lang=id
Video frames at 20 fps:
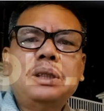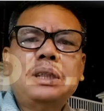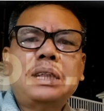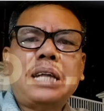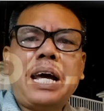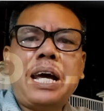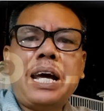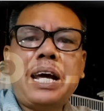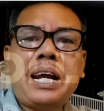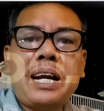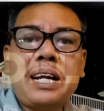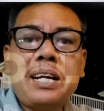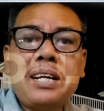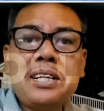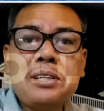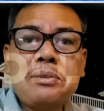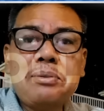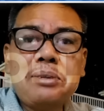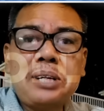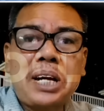
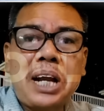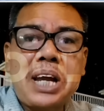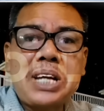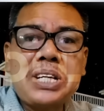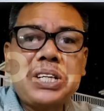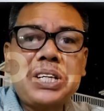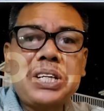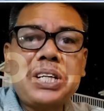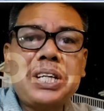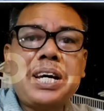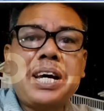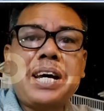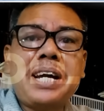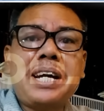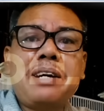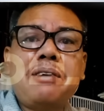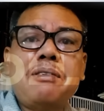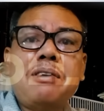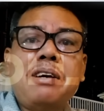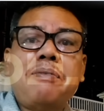terinspirasi
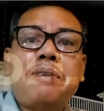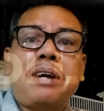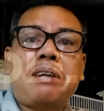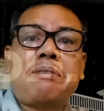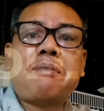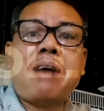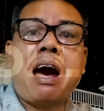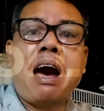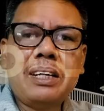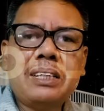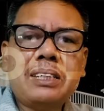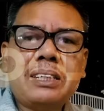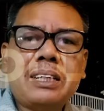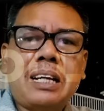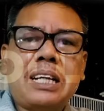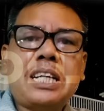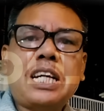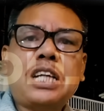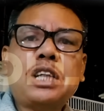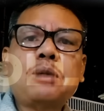dari Wilfred Pahat,
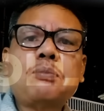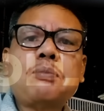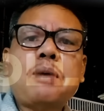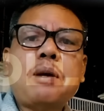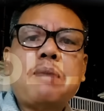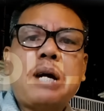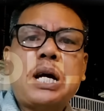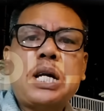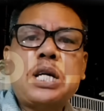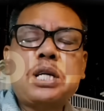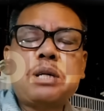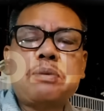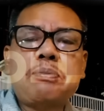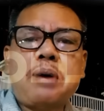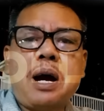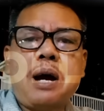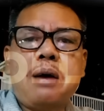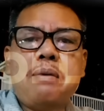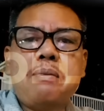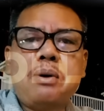salah satu pemain
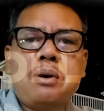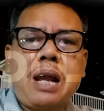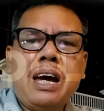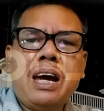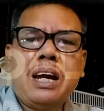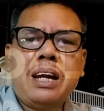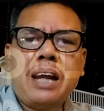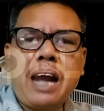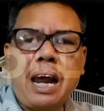sepak bola.